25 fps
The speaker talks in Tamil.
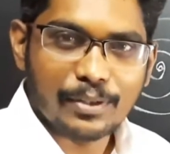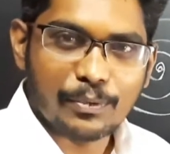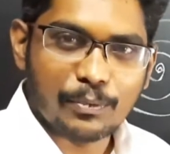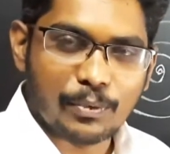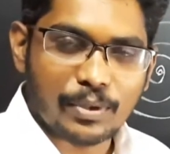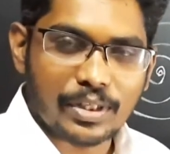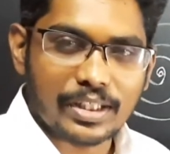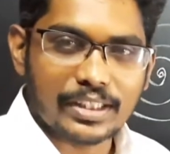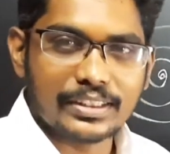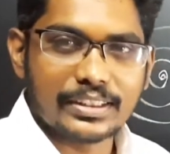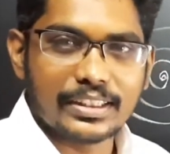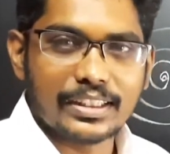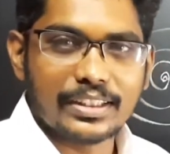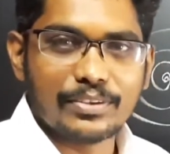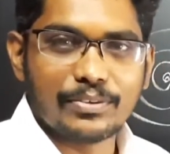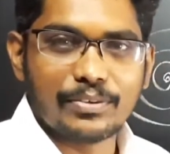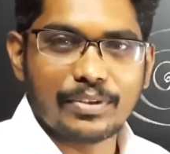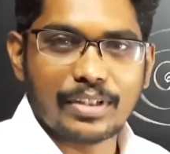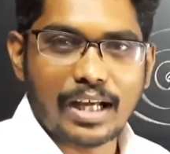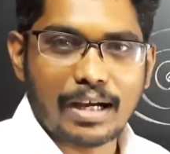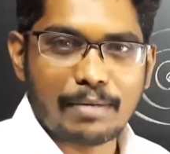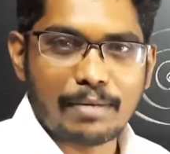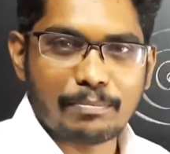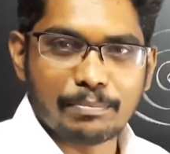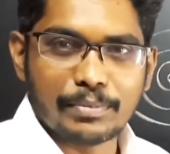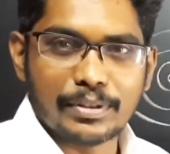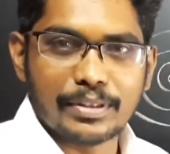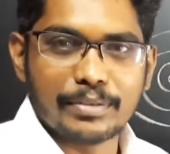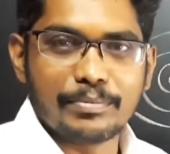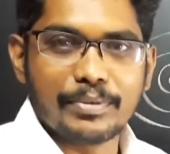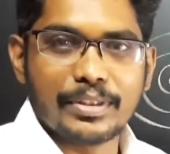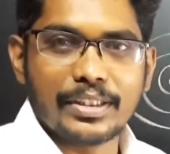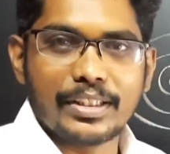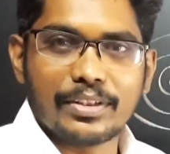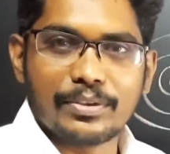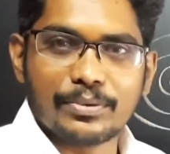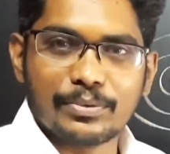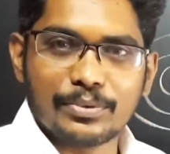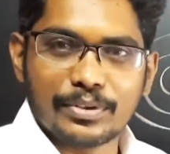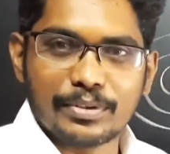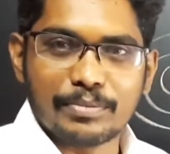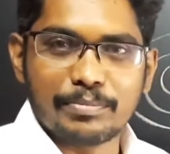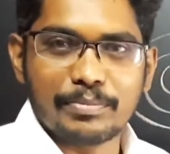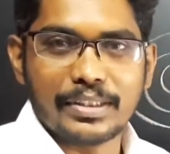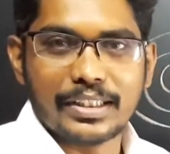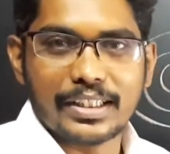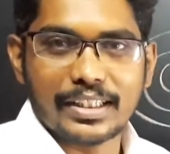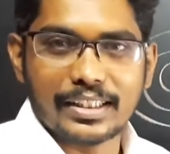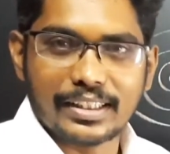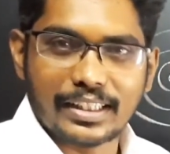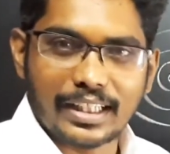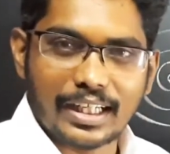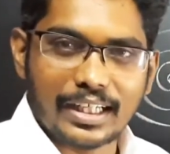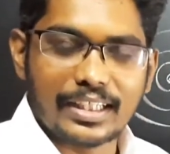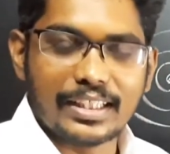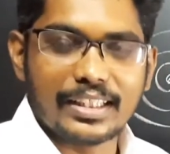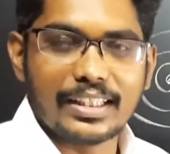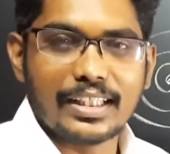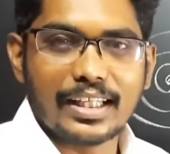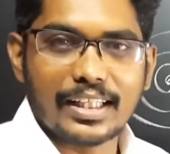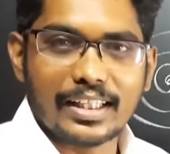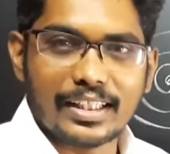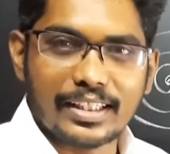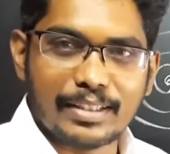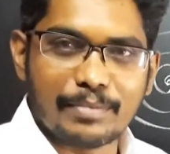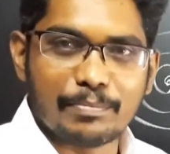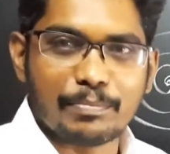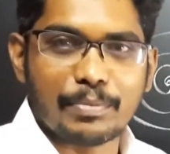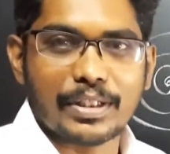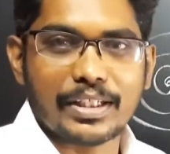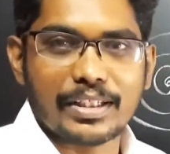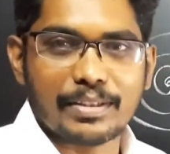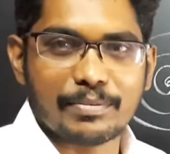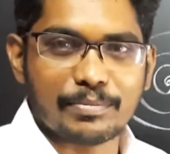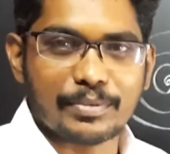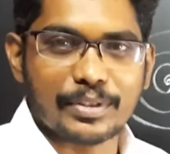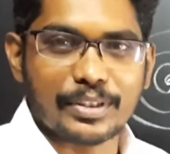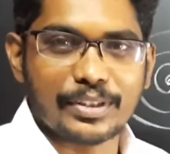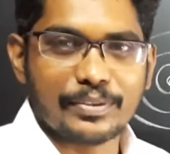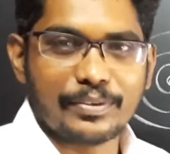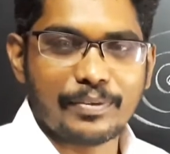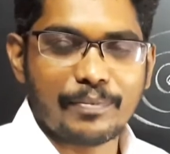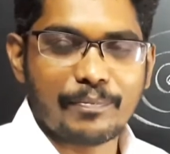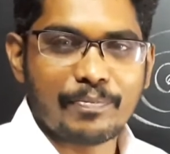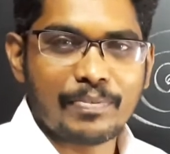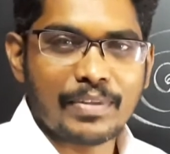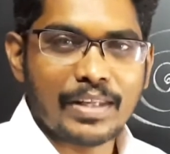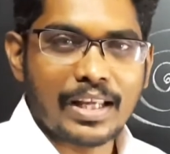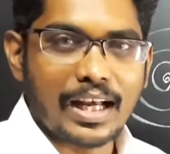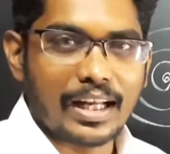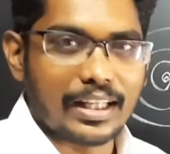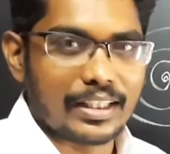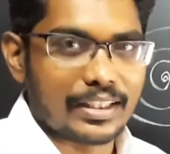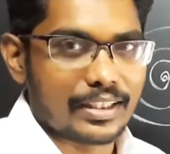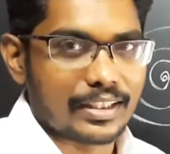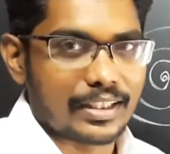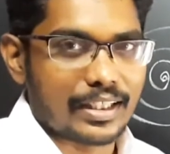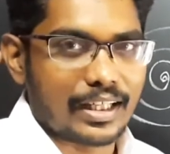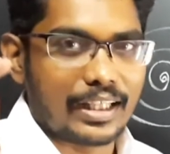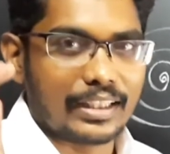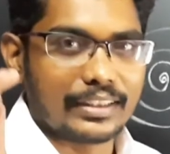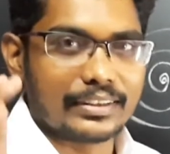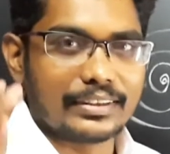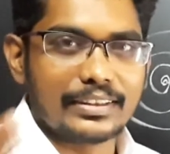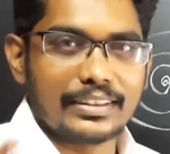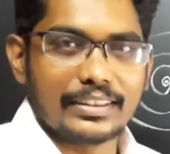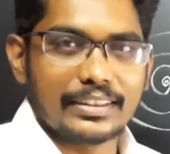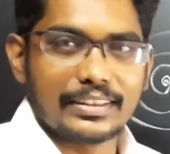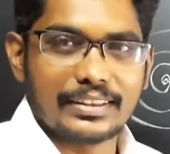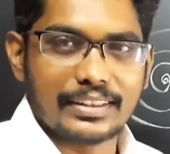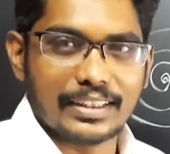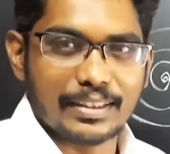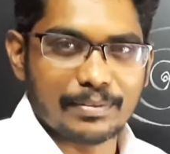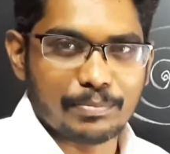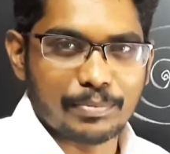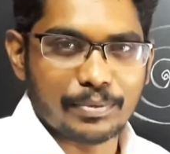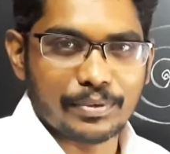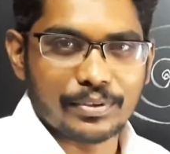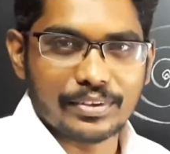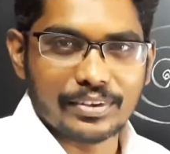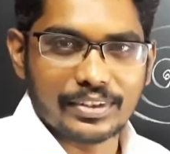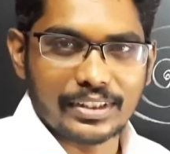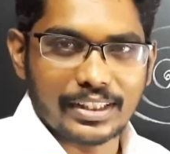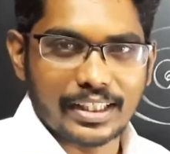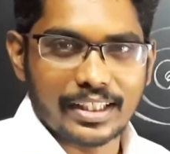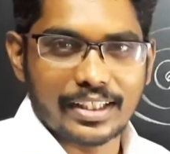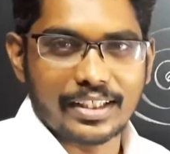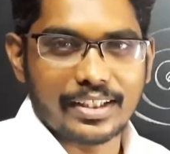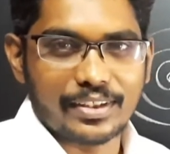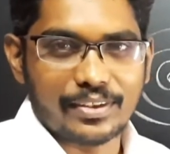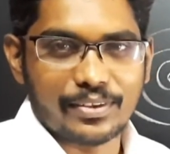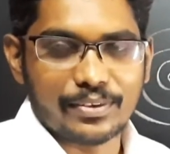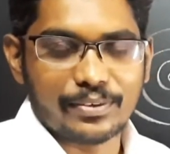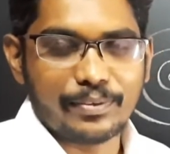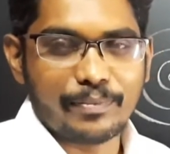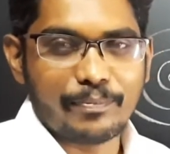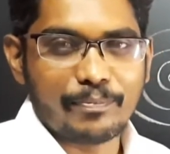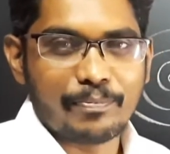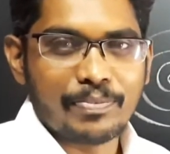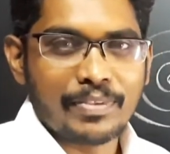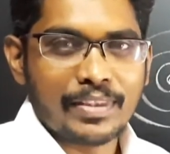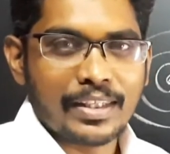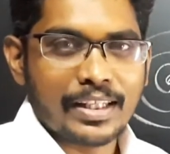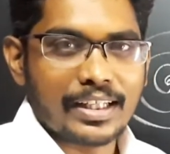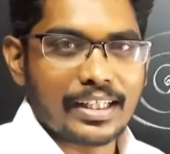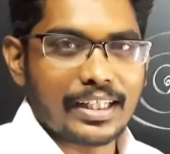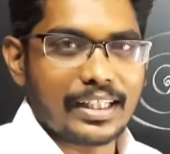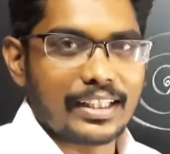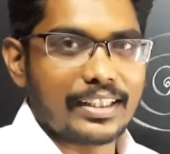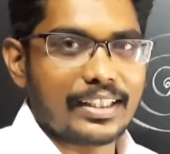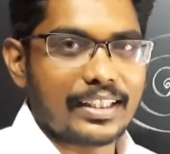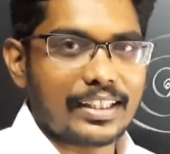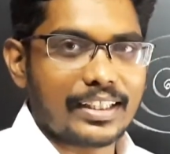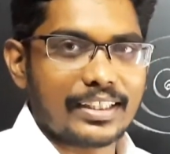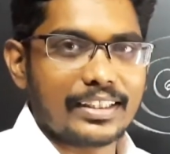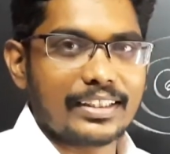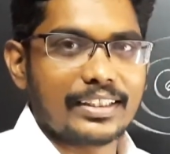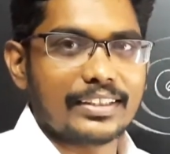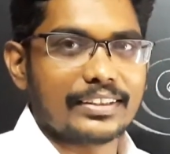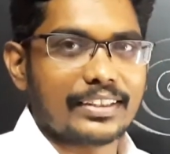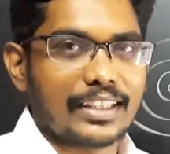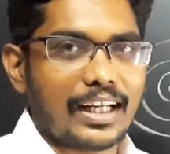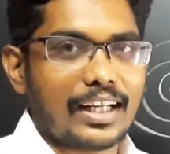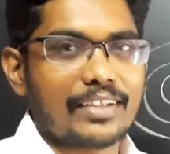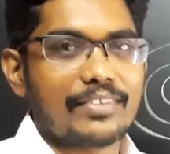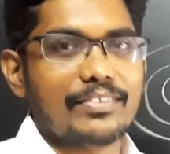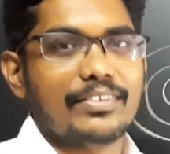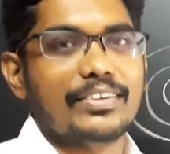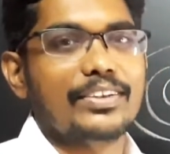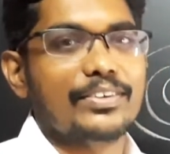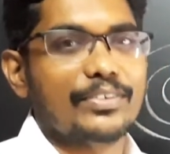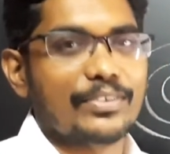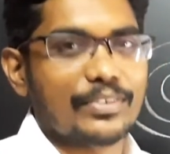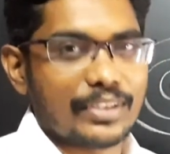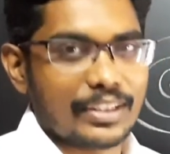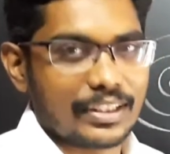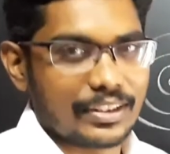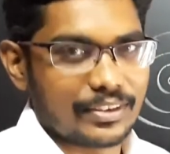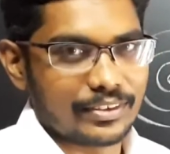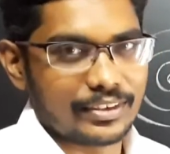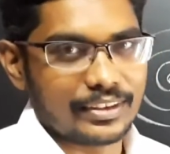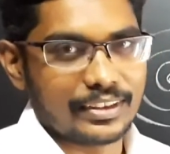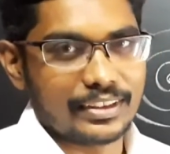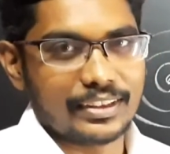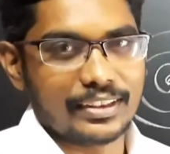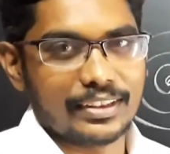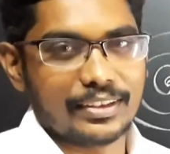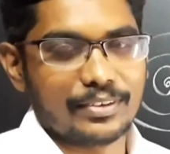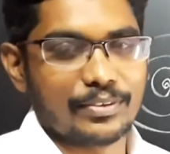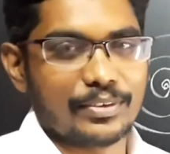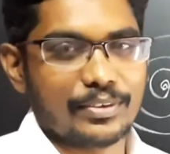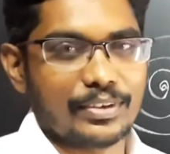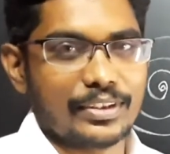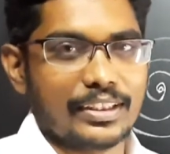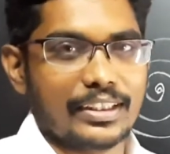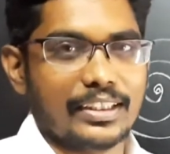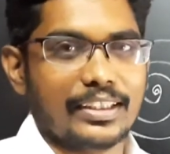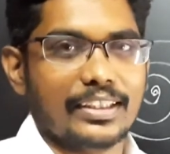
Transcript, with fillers: குறைஞ்சது ஒரு ஐம்பது மீட்ரு நூறு மீட்ரு தள்ளி தான் அதை நிப்பாட்ட முடியும் அந்த காசியஸ் எப்போதும் இருக்கட்டும் ரைட் தானே இது சார் வந்து உங்களுக்கு வந்து ஒரு